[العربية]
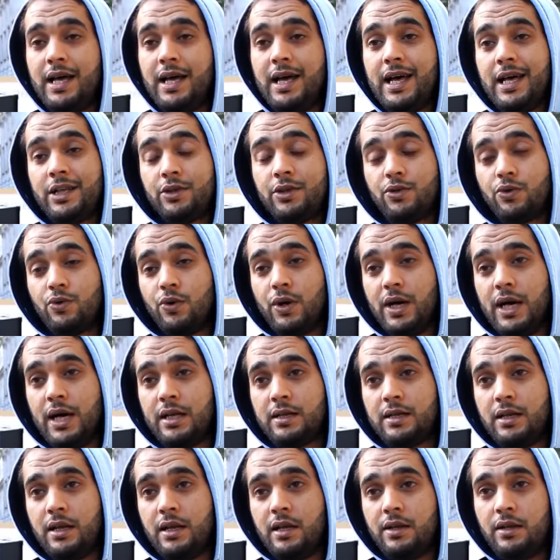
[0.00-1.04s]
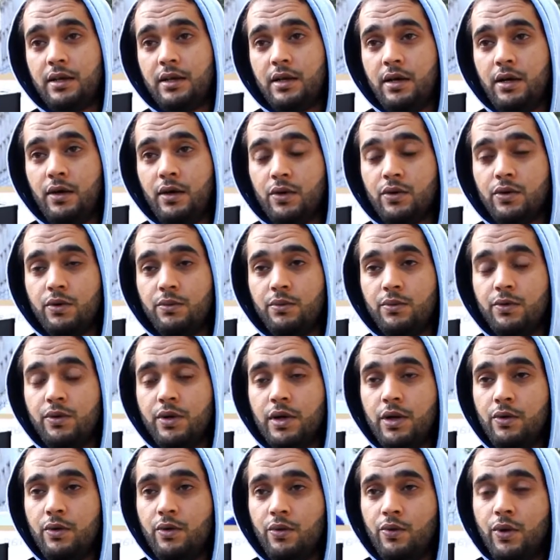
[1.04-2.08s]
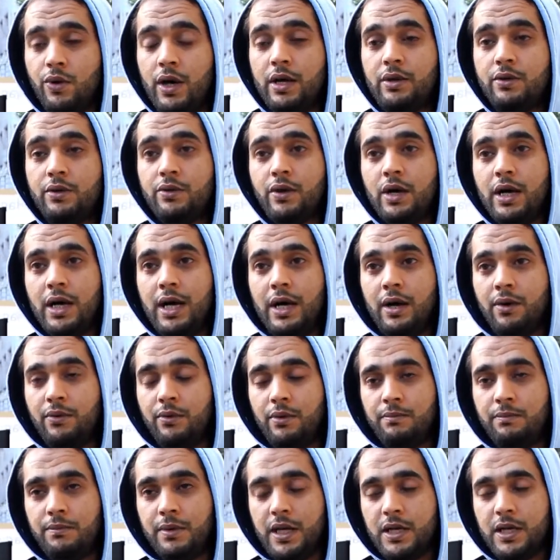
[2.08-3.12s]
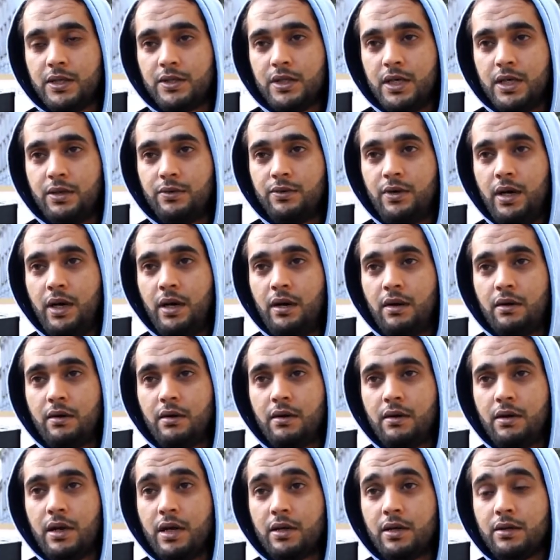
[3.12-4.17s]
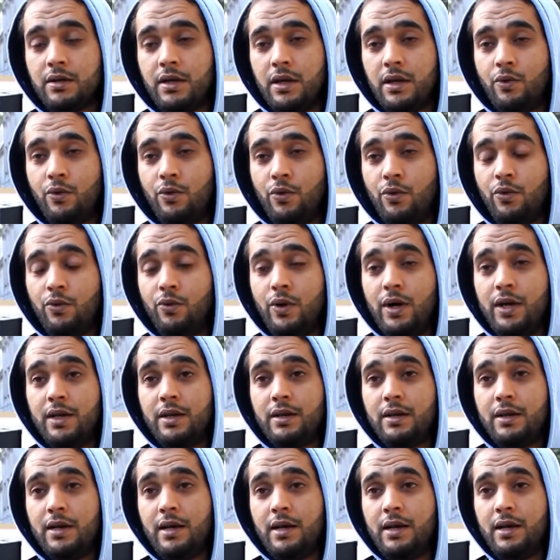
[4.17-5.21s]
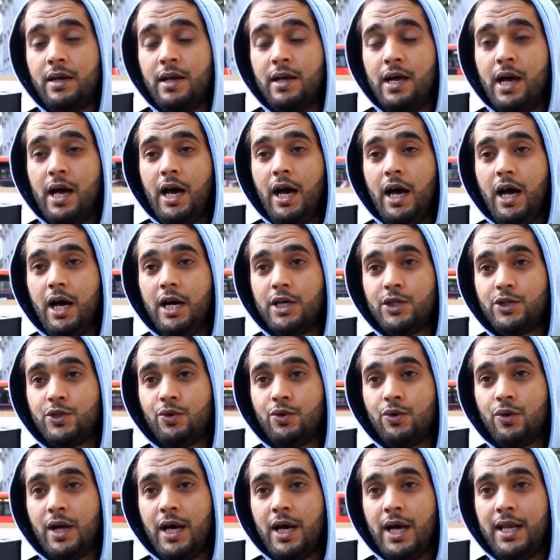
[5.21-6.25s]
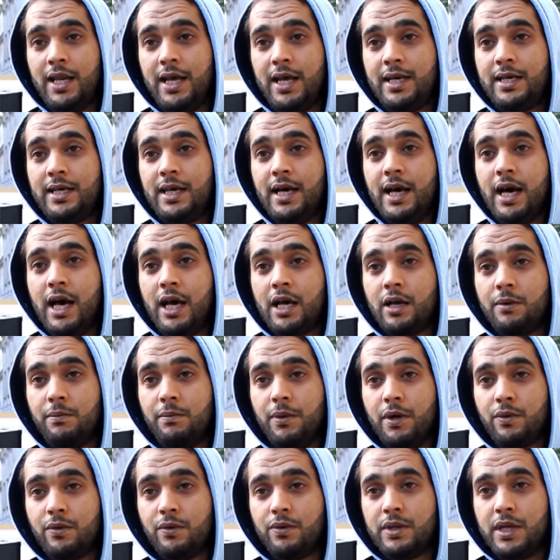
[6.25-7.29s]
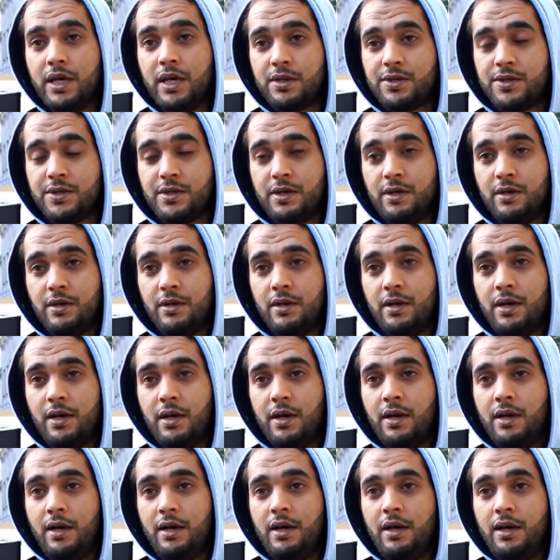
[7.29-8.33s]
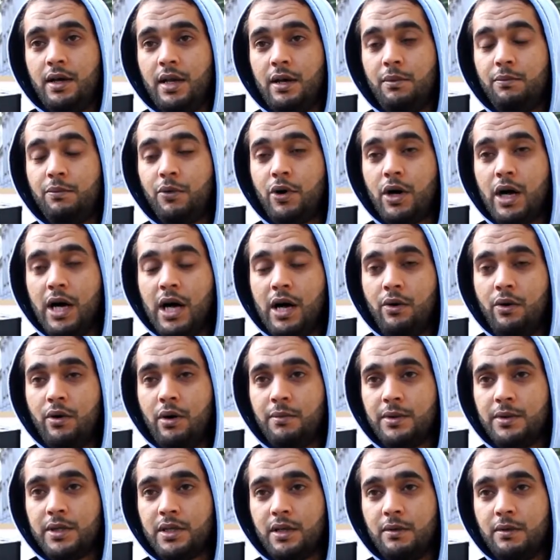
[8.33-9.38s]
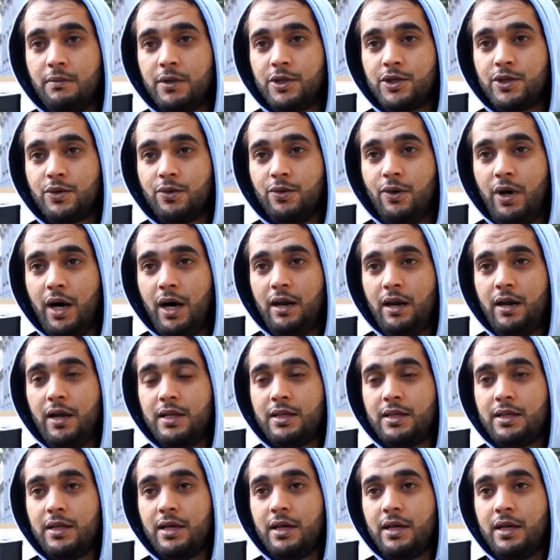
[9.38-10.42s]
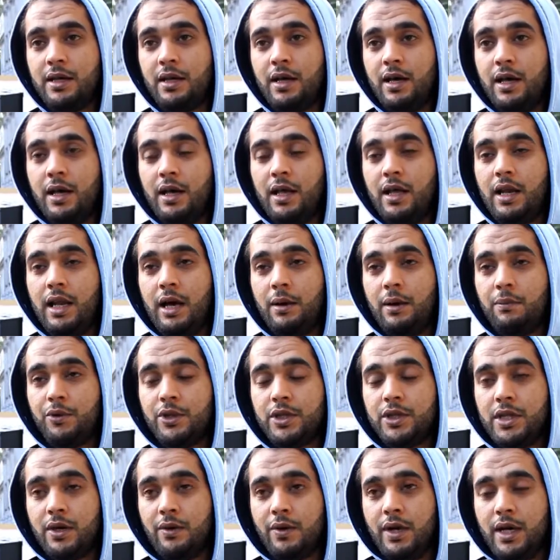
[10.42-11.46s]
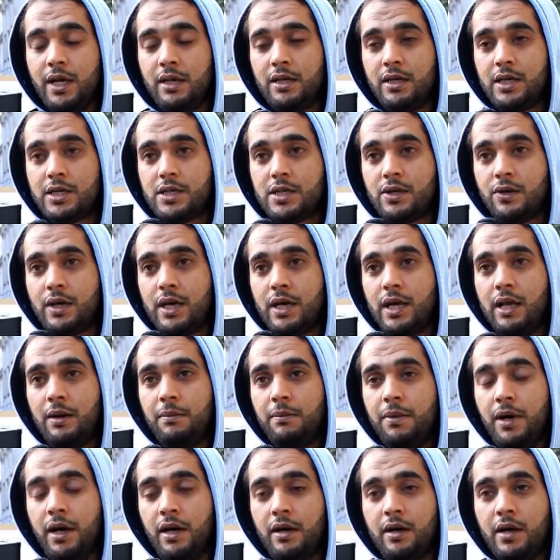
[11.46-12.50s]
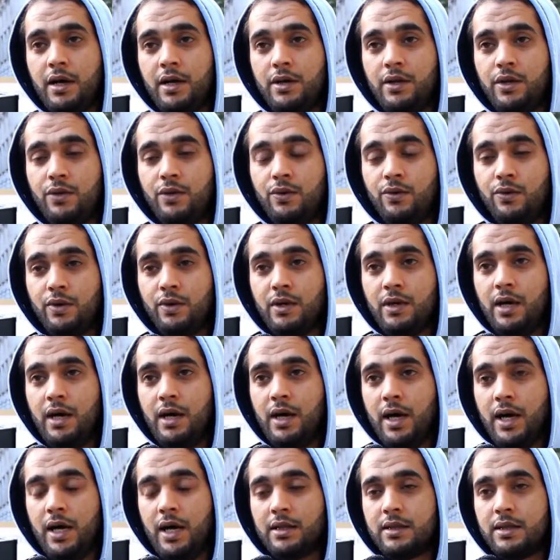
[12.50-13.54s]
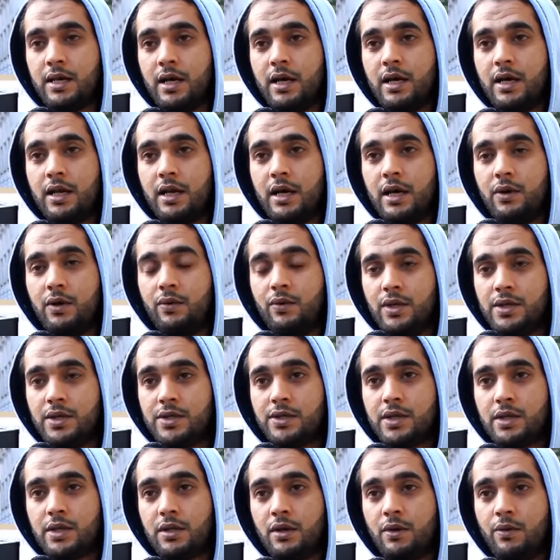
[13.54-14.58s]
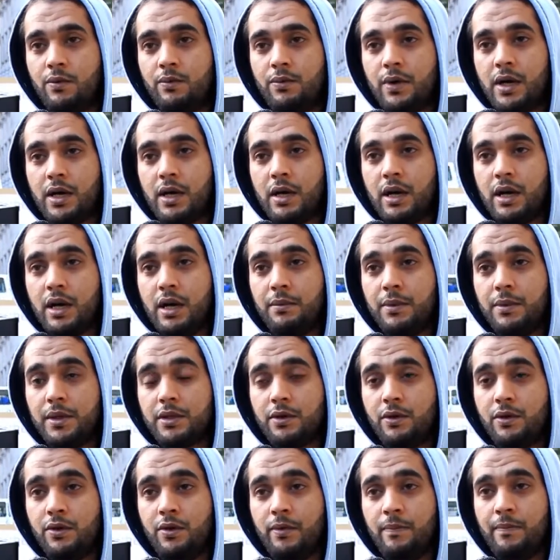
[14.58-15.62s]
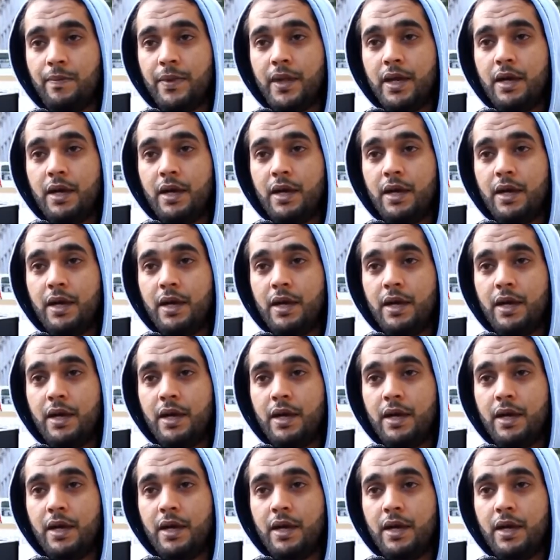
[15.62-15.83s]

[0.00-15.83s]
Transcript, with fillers: الطغاة الذين يحكمونه وأن يقاوم من أجل أن يحرر أرضه وأن عاشوراء لهي أكبر درس للمقاومة المشروعة التي لا بد وأن يسلكها البحرانيون حتى ينالوا عزتهم وكرامتهم